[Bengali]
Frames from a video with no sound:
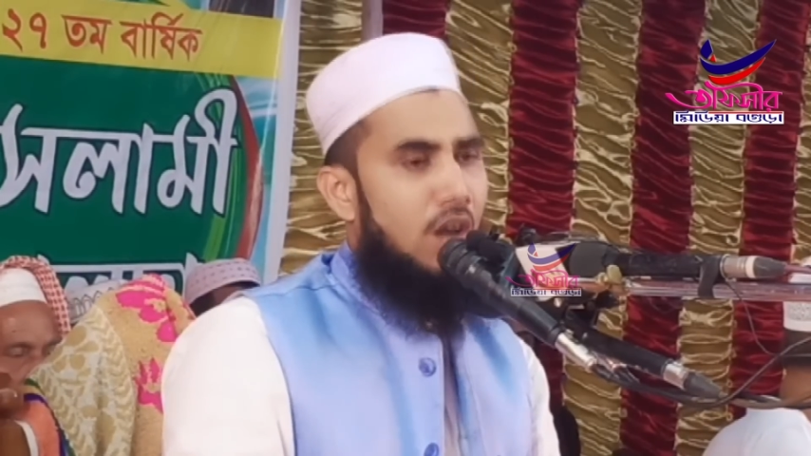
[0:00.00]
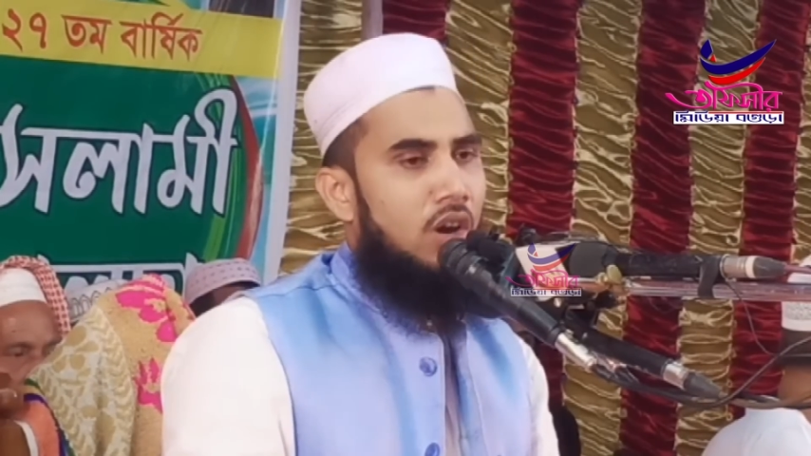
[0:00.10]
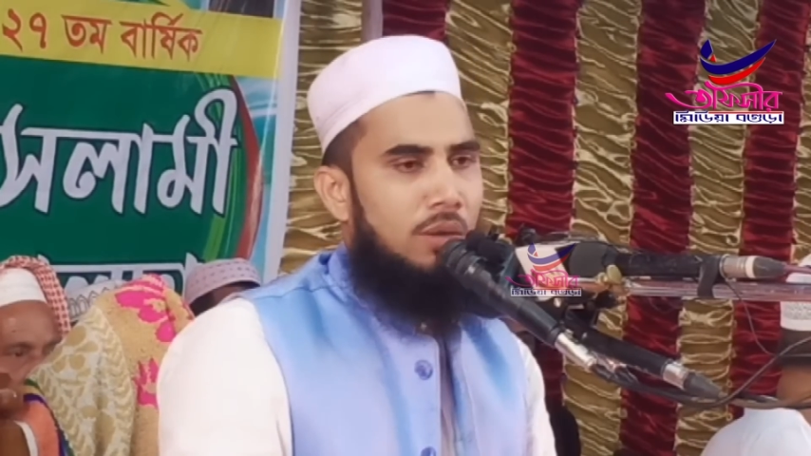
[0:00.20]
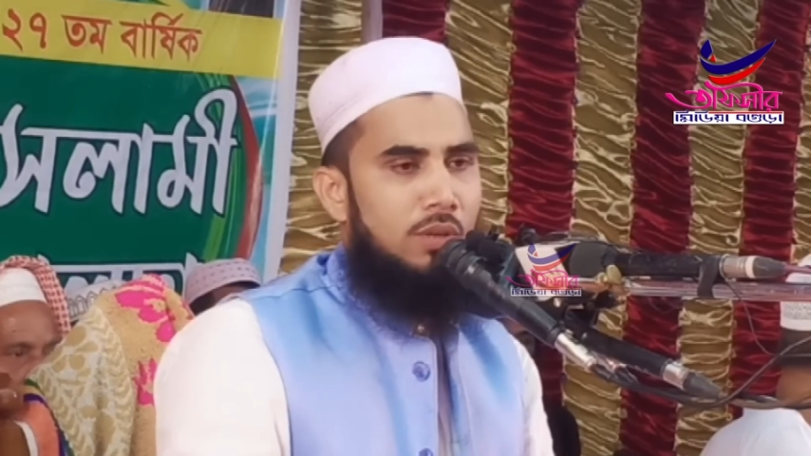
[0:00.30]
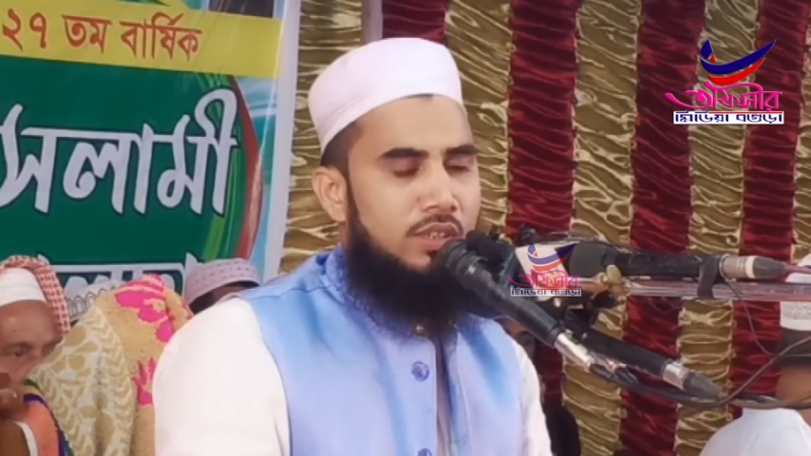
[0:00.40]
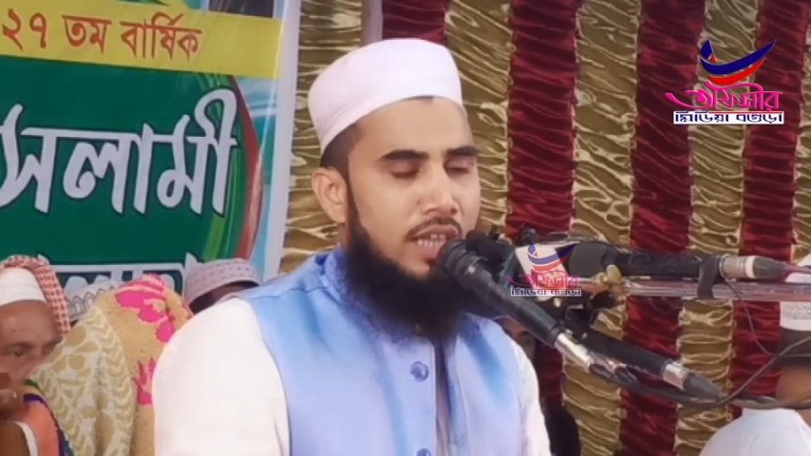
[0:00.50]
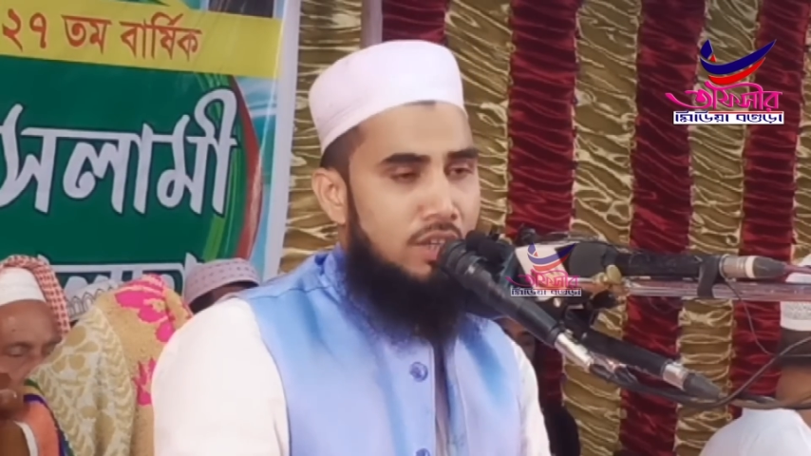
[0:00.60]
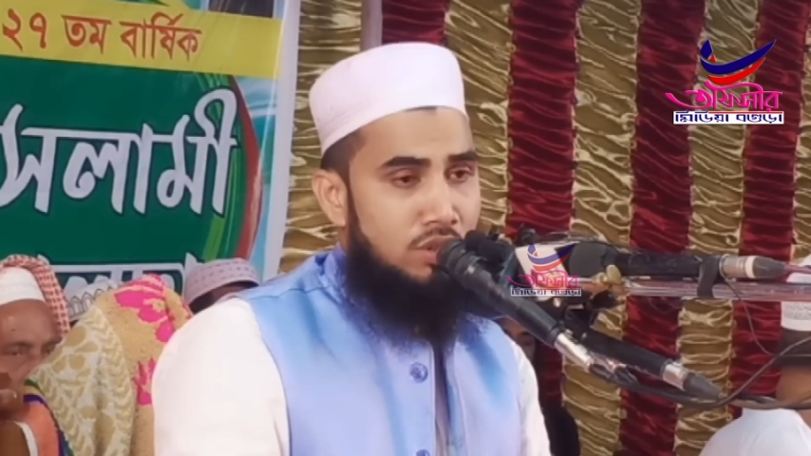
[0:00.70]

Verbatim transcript: খবরদার